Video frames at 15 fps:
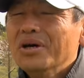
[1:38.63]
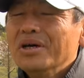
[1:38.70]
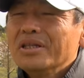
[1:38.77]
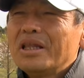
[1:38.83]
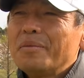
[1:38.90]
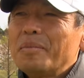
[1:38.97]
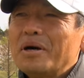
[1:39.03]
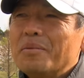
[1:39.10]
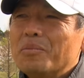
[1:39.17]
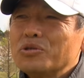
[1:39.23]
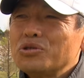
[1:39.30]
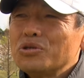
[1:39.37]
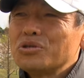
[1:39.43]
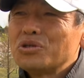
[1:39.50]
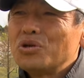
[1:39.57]
すで、まあ、も
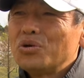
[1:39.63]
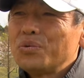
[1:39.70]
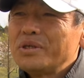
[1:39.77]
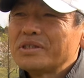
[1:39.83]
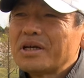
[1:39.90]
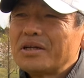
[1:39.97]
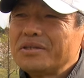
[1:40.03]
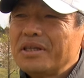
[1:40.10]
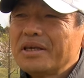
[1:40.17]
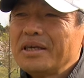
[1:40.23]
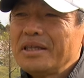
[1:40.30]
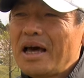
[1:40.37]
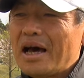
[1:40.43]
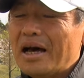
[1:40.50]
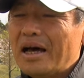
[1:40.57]
ちろんそのフィジカル的
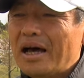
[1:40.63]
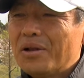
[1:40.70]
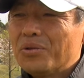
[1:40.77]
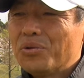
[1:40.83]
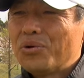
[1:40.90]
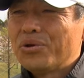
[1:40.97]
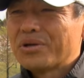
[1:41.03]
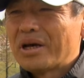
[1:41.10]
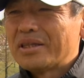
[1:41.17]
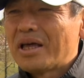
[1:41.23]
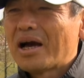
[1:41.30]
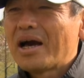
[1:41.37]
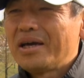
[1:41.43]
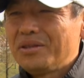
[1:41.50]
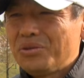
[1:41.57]
なあの能力が
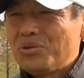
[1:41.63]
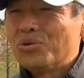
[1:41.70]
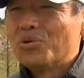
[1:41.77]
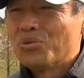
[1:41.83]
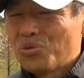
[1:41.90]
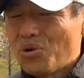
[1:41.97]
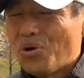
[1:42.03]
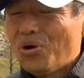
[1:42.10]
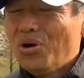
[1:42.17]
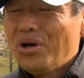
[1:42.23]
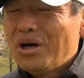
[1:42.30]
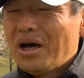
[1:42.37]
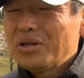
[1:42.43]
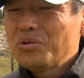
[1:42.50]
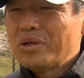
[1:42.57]
高いっていうのと
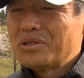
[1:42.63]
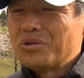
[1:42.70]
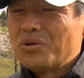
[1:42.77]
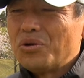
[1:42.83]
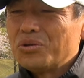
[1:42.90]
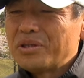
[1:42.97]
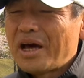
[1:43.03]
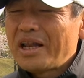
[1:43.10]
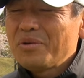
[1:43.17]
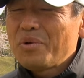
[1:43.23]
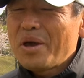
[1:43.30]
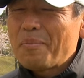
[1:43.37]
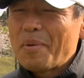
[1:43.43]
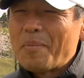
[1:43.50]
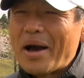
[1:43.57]
あとはその誰に
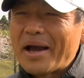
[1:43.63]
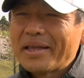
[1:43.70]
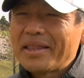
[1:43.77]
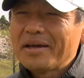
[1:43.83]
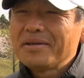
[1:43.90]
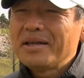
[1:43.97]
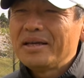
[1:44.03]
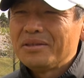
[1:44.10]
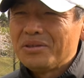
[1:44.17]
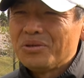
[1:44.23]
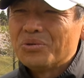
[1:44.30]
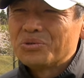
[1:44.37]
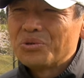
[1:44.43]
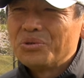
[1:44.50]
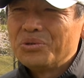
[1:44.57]
もやっぱ負けたくないって
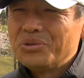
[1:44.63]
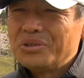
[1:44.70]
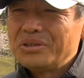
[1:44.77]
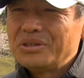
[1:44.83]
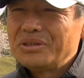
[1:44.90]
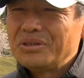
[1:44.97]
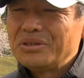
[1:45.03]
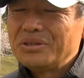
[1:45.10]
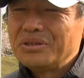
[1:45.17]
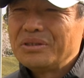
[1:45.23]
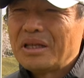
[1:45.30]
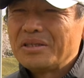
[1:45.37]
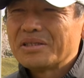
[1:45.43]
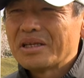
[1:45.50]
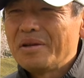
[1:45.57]
いうそうい
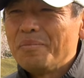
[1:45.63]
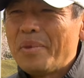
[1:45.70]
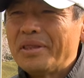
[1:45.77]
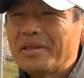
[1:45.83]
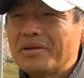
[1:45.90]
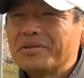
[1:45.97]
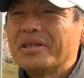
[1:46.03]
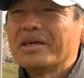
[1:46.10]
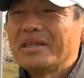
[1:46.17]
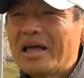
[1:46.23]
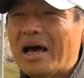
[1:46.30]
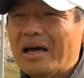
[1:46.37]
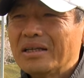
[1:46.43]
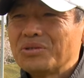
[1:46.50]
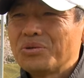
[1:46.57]
うなんですかねメンタル的
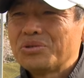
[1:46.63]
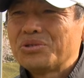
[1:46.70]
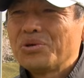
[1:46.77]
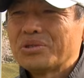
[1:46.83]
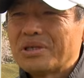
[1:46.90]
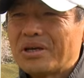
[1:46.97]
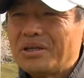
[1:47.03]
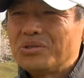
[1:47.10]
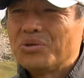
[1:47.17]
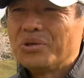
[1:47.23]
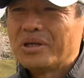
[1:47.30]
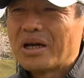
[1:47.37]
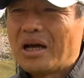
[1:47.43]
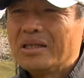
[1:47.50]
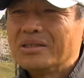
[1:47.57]
なそういう強さは非常
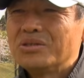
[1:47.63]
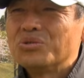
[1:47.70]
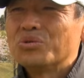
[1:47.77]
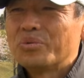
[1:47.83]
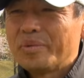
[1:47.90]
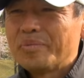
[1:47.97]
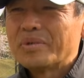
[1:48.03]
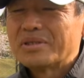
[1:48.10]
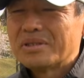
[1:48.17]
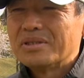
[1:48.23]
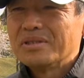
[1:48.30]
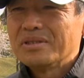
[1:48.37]
に感じると思います。